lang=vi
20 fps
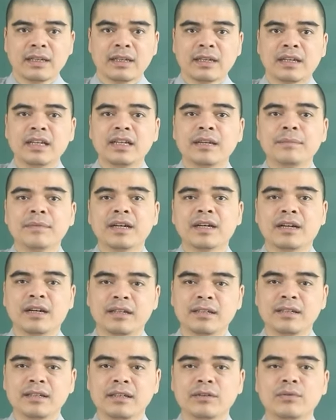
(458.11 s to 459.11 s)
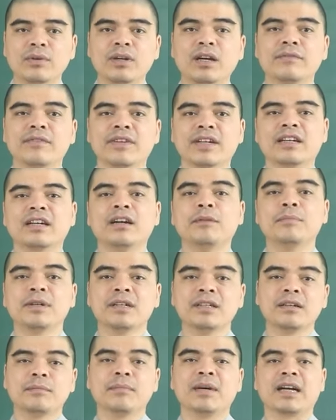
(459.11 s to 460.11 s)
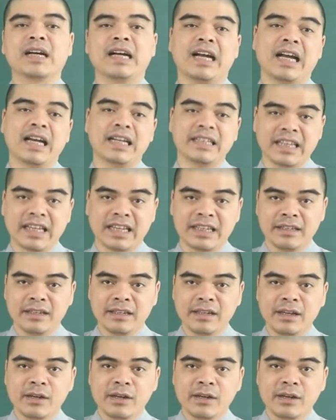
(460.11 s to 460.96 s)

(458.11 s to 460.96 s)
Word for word: Khi mà khấn cũng cần phải cầm hương bằng cả hai tay